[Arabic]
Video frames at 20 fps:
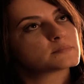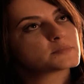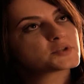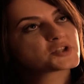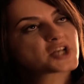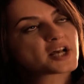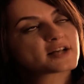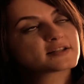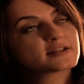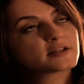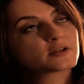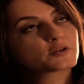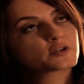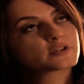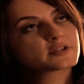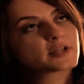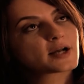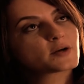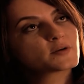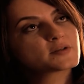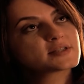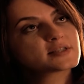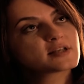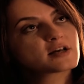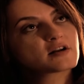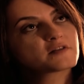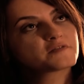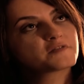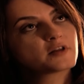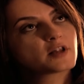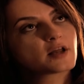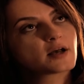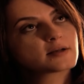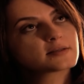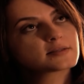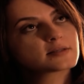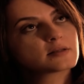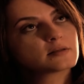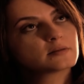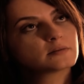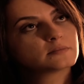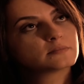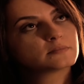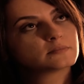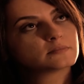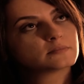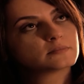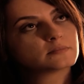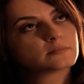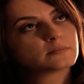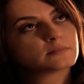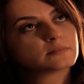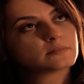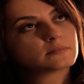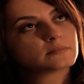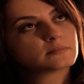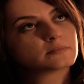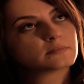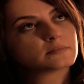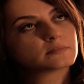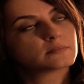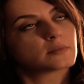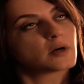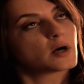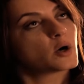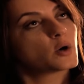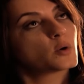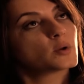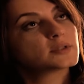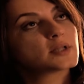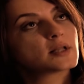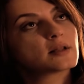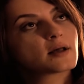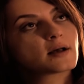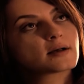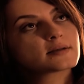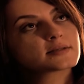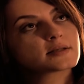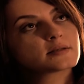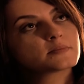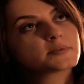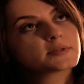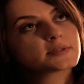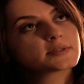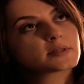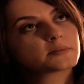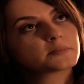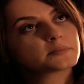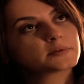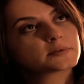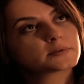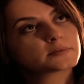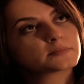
مش حضرتك كنت عاوز تعرف اللي حصل اهو ده اللي حصل بالظبط